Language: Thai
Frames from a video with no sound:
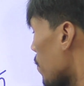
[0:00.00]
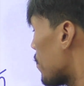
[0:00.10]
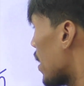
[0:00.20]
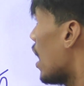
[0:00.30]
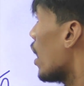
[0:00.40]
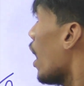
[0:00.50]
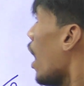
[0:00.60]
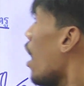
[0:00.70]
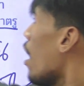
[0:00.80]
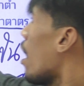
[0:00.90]
ลูก
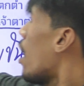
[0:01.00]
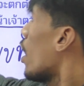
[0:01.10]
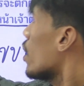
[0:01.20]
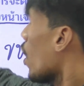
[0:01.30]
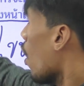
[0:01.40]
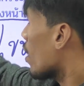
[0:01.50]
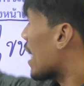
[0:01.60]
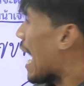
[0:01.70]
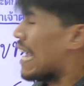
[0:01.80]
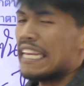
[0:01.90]
ข้อกอ
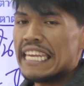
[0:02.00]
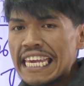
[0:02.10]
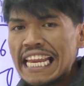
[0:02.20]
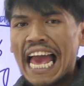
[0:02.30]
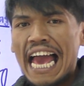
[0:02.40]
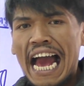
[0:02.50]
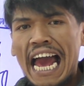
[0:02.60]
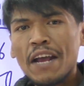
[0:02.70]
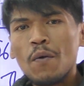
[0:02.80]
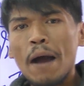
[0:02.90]
ไก่นี่แหละ
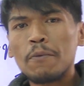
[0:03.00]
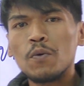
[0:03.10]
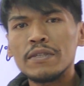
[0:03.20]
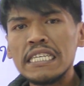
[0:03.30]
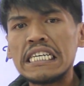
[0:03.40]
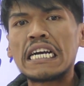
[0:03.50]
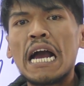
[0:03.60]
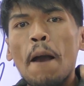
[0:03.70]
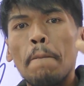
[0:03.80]
ให้ความรู้สึก